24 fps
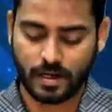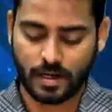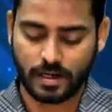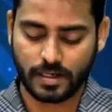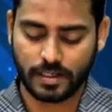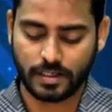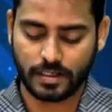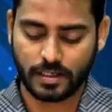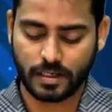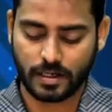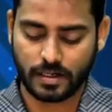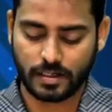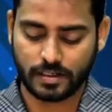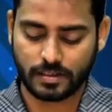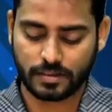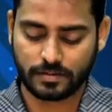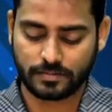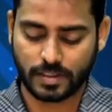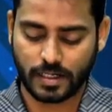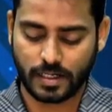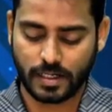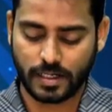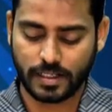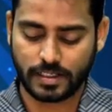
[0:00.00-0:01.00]

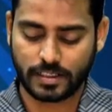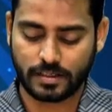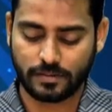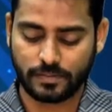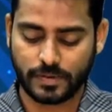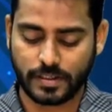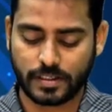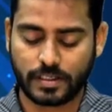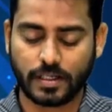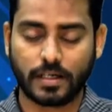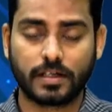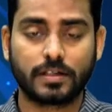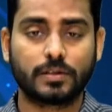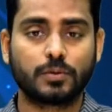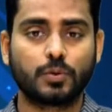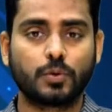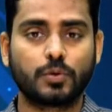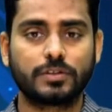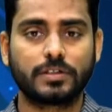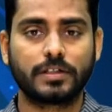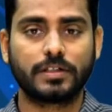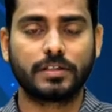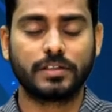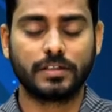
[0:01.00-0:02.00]
ஆணையாளரும் அழைக்கப்பட்டார் என்ற
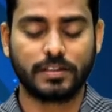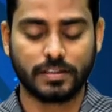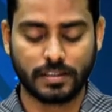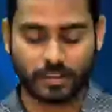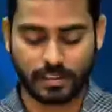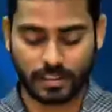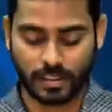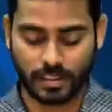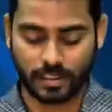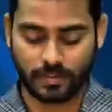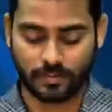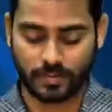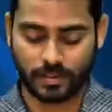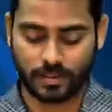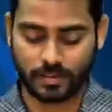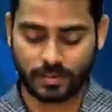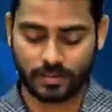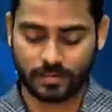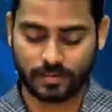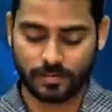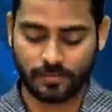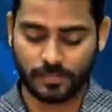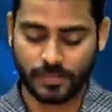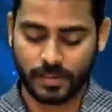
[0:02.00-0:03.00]
ஒரு செய்தி இங்கு
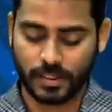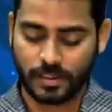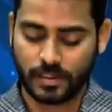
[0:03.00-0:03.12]
காணப்படுகிறது